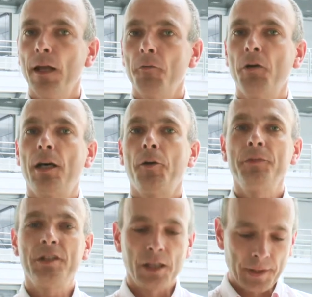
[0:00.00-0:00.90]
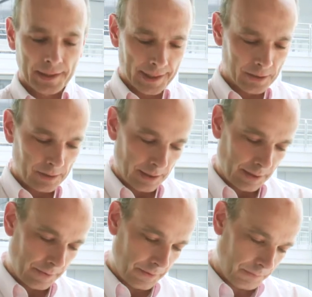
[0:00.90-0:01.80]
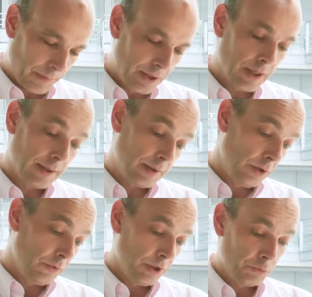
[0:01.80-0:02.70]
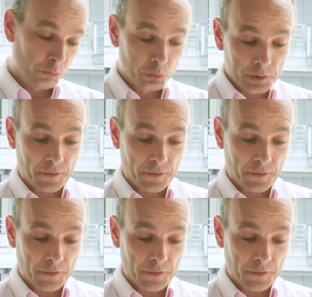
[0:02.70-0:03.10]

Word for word: Voilà, alors Michel Berder euh, mène ainsi une étude tout